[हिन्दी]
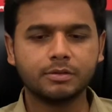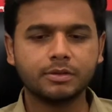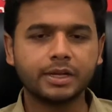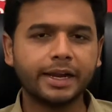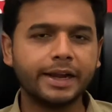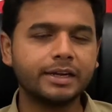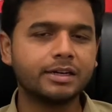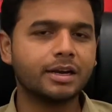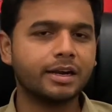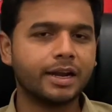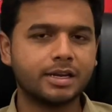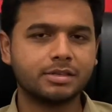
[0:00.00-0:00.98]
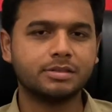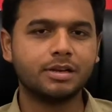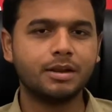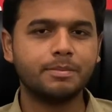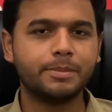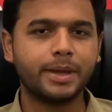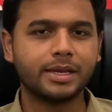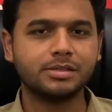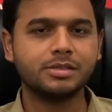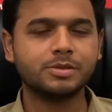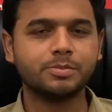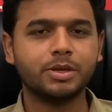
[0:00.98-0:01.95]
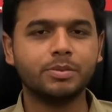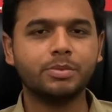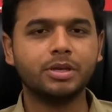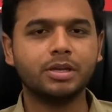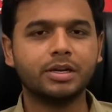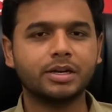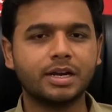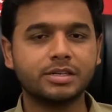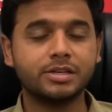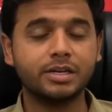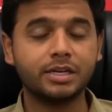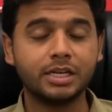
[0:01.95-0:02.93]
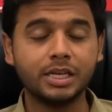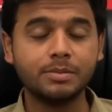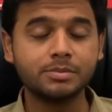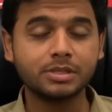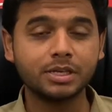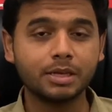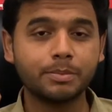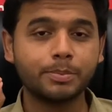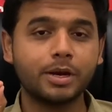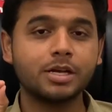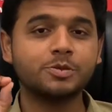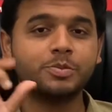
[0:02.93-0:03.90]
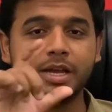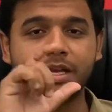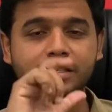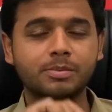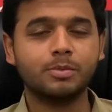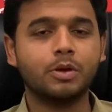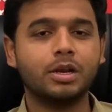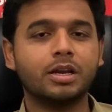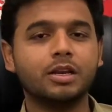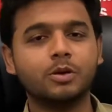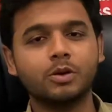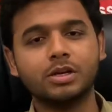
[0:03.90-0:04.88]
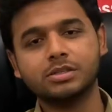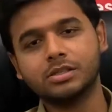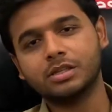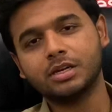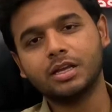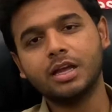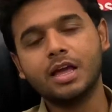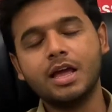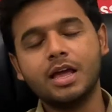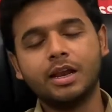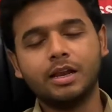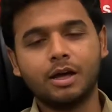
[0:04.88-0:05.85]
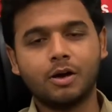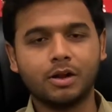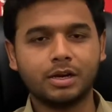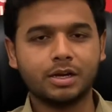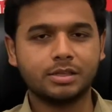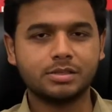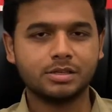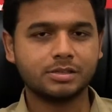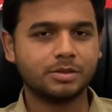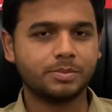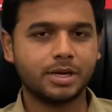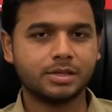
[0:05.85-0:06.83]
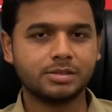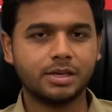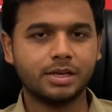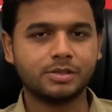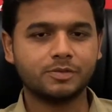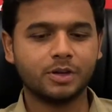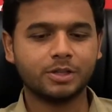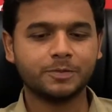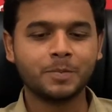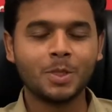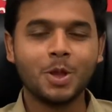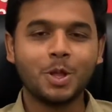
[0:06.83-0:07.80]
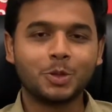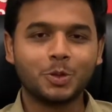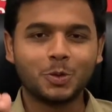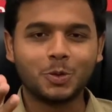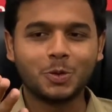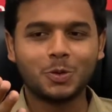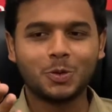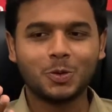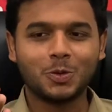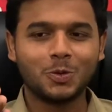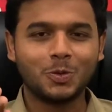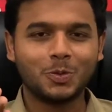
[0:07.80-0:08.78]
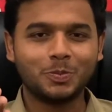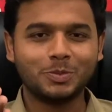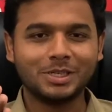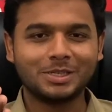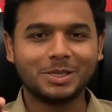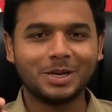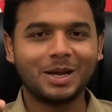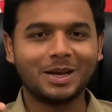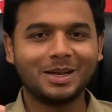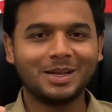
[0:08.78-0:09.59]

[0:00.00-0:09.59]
हूं कि इंटरनेशनल मैचेस में भी इंटरनेशनल टीम्स के पास भी ऐसी बॉलिंग नहीं होगी जितनी लाहौर कलंदर्स के पास है इस वक्त तो जिस तरह